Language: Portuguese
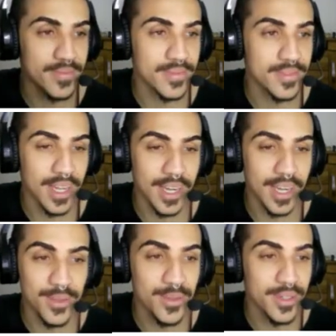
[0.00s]
Tá
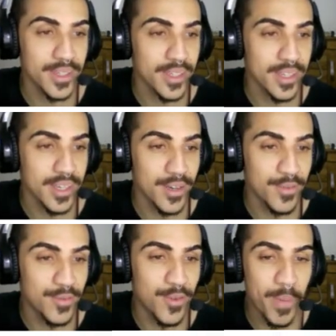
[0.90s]
ligado?
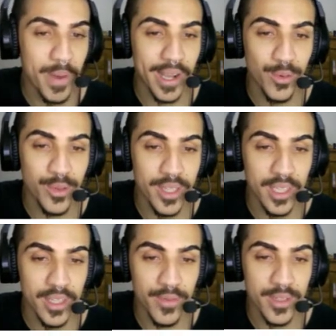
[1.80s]
Vou pegar o nick de
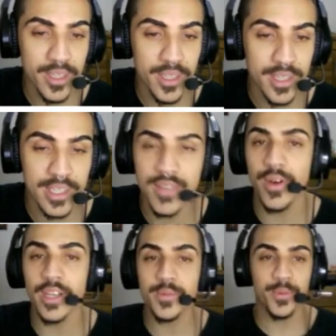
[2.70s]
vocês, quer dizer, vou
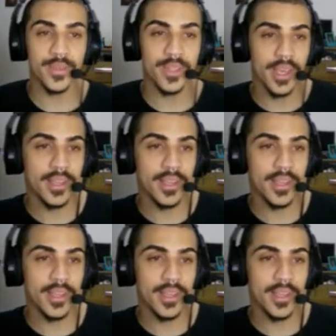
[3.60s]
responder